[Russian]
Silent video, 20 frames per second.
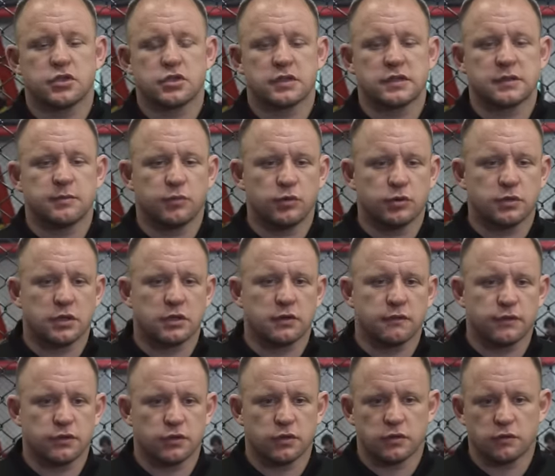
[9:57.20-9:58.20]
сейчас смотрит
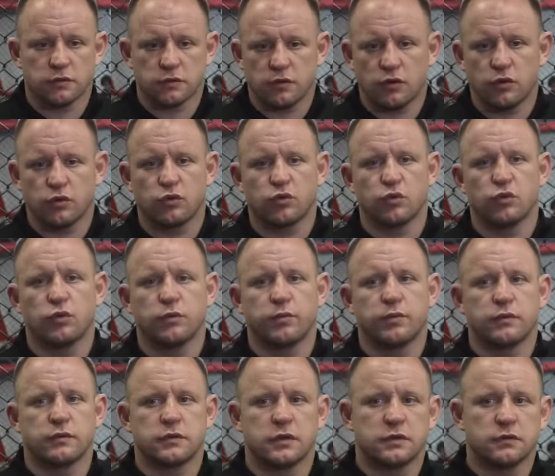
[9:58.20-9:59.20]
все это, вот YouTube,
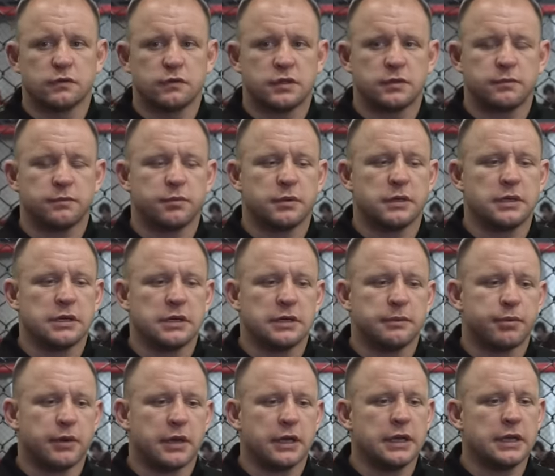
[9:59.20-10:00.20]
вот эти вот все
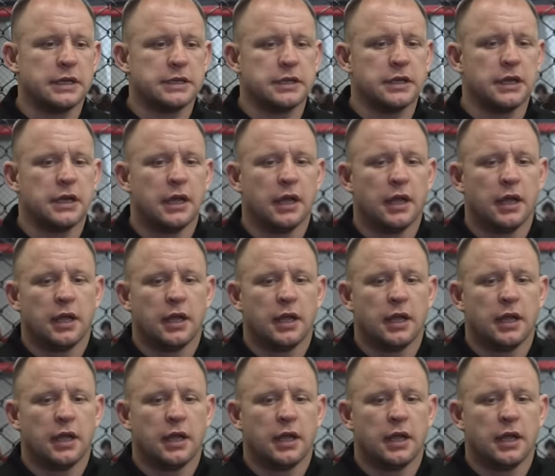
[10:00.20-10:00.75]
э, проекты,